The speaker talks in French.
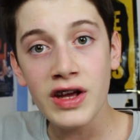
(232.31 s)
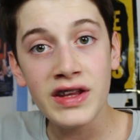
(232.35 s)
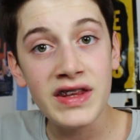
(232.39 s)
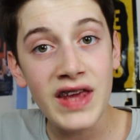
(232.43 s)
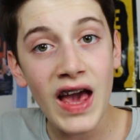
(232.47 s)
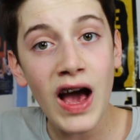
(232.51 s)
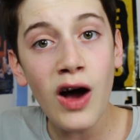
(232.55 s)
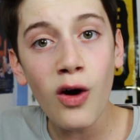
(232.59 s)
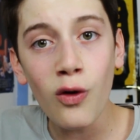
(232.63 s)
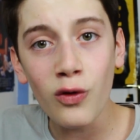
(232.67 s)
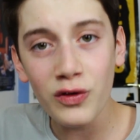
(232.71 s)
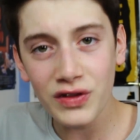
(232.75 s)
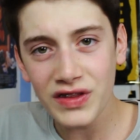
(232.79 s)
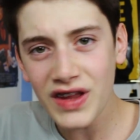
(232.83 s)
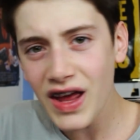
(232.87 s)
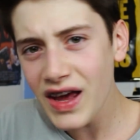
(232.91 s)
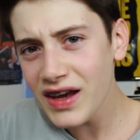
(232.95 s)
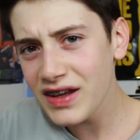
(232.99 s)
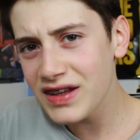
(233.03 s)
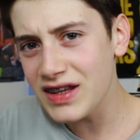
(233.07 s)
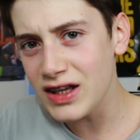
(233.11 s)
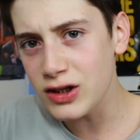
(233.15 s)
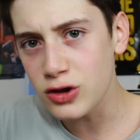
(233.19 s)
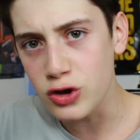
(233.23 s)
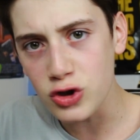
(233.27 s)
car on
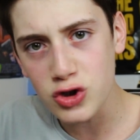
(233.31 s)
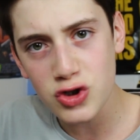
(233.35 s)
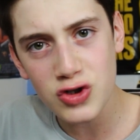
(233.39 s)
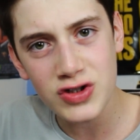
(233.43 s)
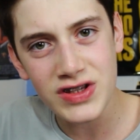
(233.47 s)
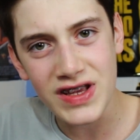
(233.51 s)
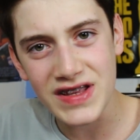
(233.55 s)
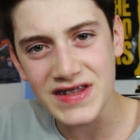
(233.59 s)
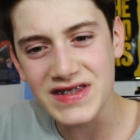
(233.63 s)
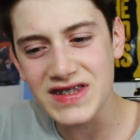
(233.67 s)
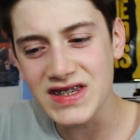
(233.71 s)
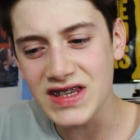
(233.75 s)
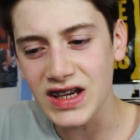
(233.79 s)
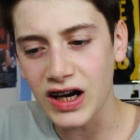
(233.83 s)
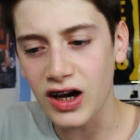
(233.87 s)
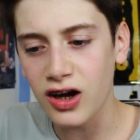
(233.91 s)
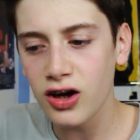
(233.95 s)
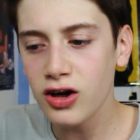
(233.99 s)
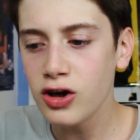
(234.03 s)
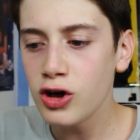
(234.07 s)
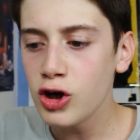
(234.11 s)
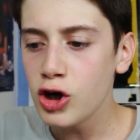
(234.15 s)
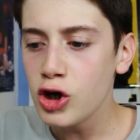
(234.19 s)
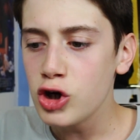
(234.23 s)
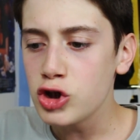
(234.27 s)
a quelque chose à dire.